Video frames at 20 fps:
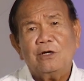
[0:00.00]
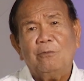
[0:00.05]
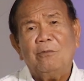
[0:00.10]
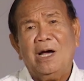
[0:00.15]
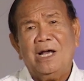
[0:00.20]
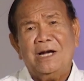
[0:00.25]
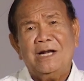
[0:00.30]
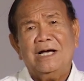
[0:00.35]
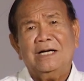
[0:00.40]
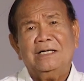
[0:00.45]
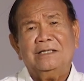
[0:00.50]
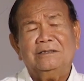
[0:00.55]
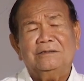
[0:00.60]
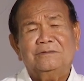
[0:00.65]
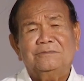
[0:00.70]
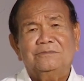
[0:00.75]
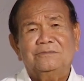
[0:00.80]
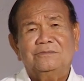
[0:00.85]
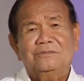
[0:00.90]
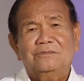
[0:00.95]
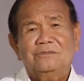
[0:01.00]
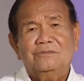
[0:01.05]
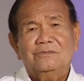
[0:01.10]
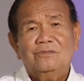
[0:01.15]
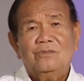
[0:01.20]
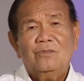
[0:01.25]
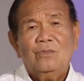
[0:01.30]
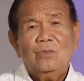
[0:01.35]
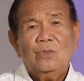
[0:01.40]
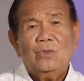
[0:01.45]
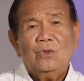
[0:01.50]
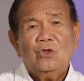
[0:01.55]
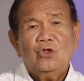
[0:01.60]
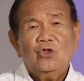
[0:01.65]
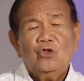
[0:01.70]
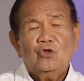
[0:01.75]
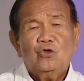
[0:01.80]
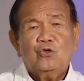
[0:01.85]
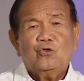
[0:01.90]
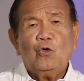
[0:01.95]
sa bana.
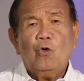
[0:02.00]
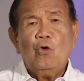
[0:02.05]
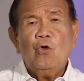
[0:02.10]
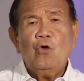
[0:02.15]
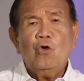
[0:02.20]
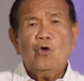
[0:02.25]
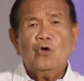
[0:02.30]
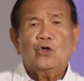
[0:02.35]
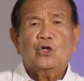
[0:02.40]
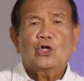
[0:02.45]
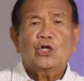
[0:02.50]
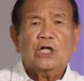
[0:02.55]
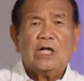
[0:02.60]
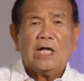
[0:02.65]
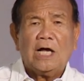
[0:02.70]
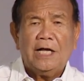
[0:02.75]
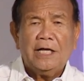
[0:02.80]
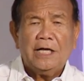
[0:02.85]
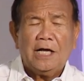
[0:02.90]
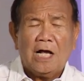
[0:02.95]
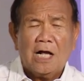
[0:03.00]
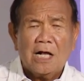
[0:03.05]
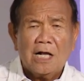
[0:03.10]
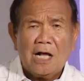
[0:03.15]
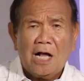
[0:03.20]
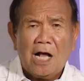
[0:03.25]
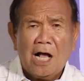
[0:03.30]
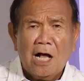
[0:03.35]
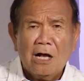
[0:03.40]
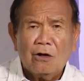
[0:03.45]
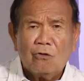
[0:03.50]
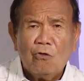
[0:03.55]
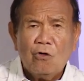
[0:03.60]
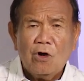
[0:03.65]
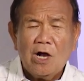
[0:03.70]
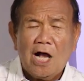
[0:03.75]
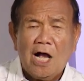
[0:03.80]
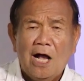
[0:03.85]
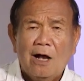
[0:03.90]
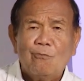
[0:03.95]
Tungod kay ang
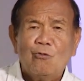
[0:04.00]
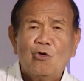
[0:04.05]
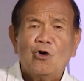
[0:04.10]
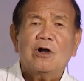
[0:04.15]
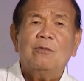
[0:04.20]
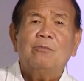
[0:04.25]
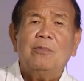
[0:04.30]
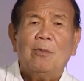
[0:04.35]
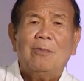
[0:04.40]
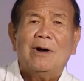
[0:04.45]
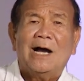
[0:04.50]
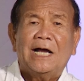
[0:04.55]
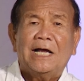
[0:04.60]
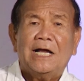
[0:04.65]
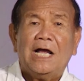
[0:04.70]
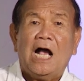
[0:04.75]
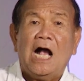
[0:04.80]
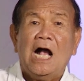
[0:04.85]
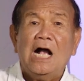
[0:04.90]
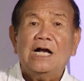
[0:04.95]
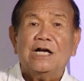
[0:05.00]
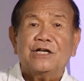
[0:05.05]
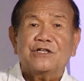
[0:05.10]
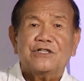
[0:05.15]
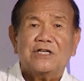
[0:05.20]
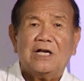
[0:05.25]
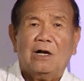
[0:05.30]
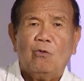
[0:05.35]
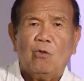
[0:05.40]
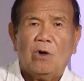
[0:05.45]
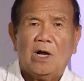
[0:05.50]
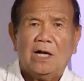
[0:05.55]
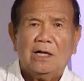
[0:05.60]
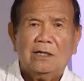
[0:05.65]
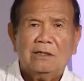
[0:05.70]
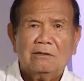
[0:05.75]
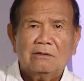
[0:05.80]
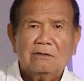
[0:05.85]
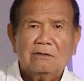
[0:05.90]
akong amo nga babay ang asawa.